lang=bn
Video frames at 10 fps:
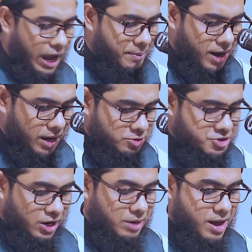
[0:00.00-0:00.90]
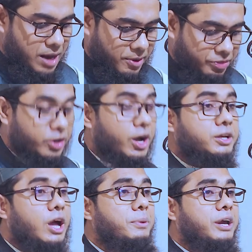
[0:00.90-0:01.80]
আমার মুসলমান
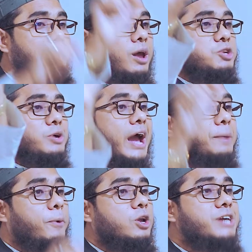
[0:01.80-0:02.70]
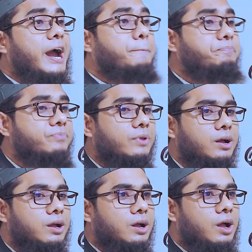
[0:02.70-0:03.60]
বন্ধুগান কবির মনোযোগ এক পর্যায়ে
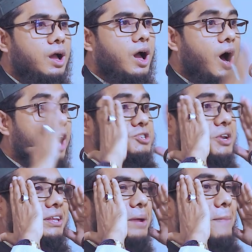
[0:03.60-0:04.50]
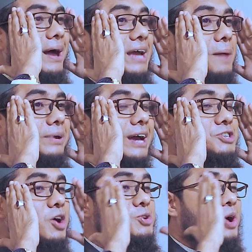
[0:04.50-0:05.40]
হজরতে মারিয়ামকে
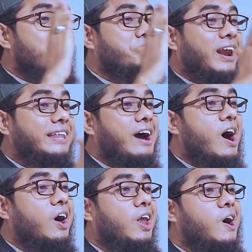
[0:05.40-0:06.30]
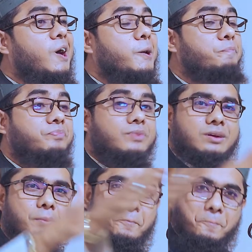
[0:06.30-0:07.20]
জঙ্গলে ফেলে দেওয়া হলো
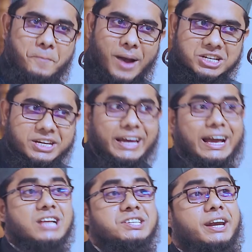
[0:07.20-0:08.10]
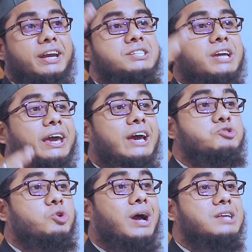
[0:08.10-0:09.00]
পাশে গাছের নিচে
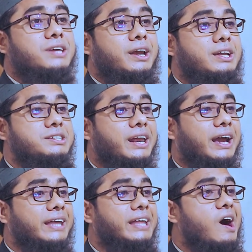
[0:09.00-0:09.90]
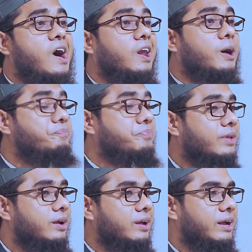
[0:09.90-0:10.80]
খেজুর গাছের নিচে রেখে দেওয়া হলো
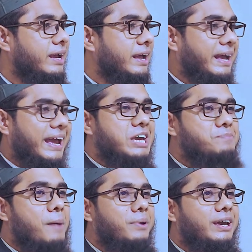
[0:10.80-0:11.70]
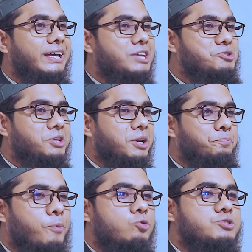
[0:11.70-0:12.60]
এইভাবেই কিছুদিন
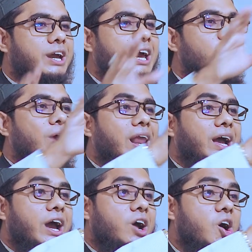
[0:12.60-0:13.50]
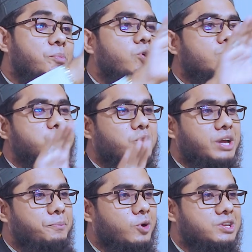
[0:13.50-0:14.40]
পৌঁছে গেল এলাকায় খবর
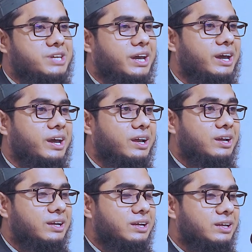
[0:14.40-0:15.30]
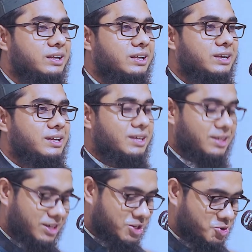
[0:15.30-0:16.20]
ছড়িয়ে পড়েছে
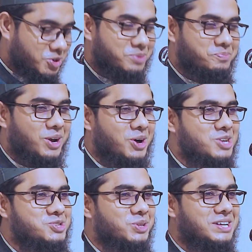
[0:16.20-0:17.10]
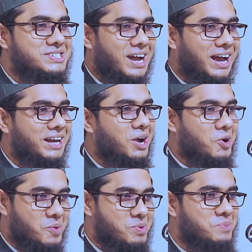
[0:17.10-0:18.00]
কিছুদিন পরে হজরতে জাকারিয়া
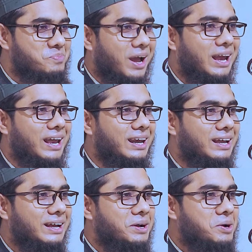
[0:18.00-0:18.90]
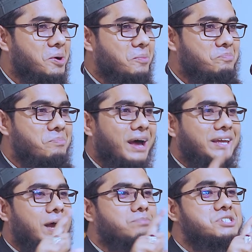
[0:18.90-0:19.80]
খবর পাইলেন
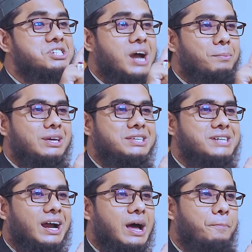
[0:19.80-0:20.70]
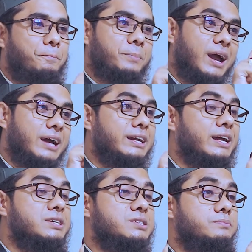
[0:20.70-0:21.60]
মারিয়াম স্বামী চাড়া
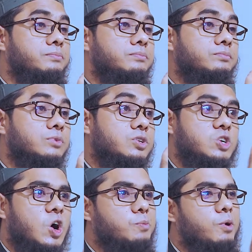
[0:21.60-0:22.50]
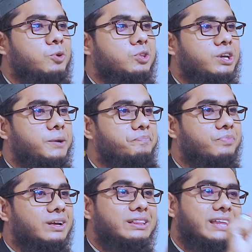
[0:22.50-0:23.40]
প্রেগনেন্ট গর্ভবতী
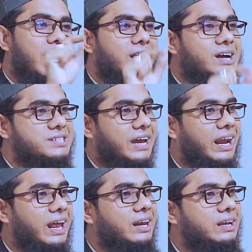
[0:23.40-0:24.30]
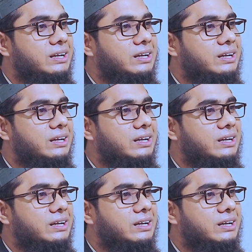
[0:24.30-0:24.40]
তার কাছে গেলেন